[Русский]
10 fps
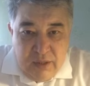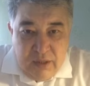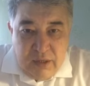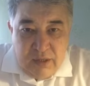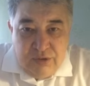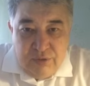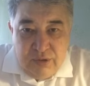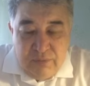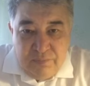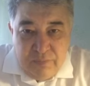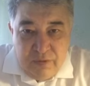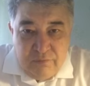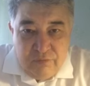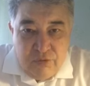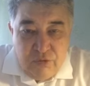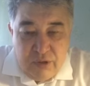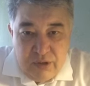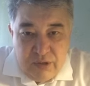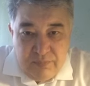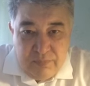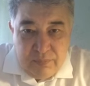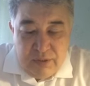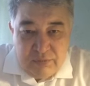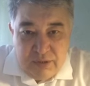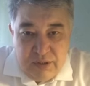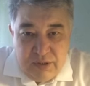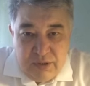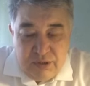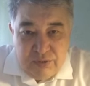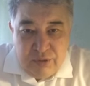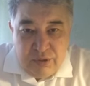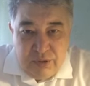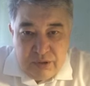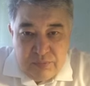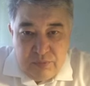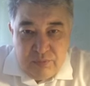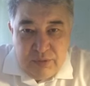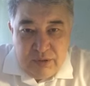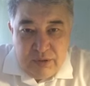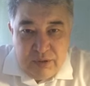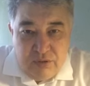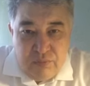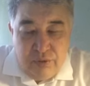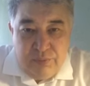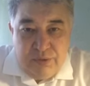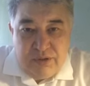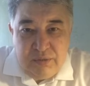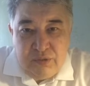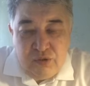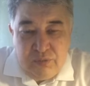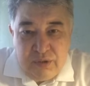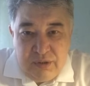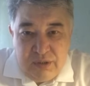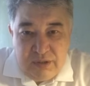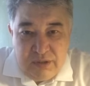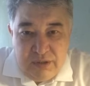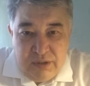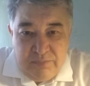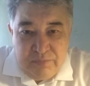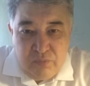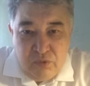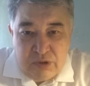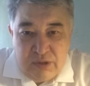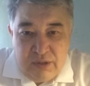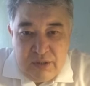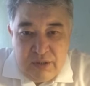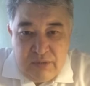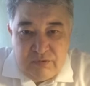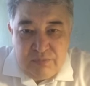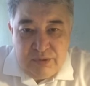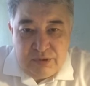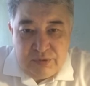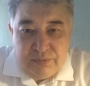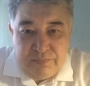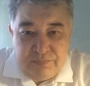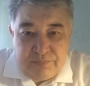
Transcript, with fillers: районе, в городе, на всей территории республики любой бессимптомный носитель может дать нам вспышку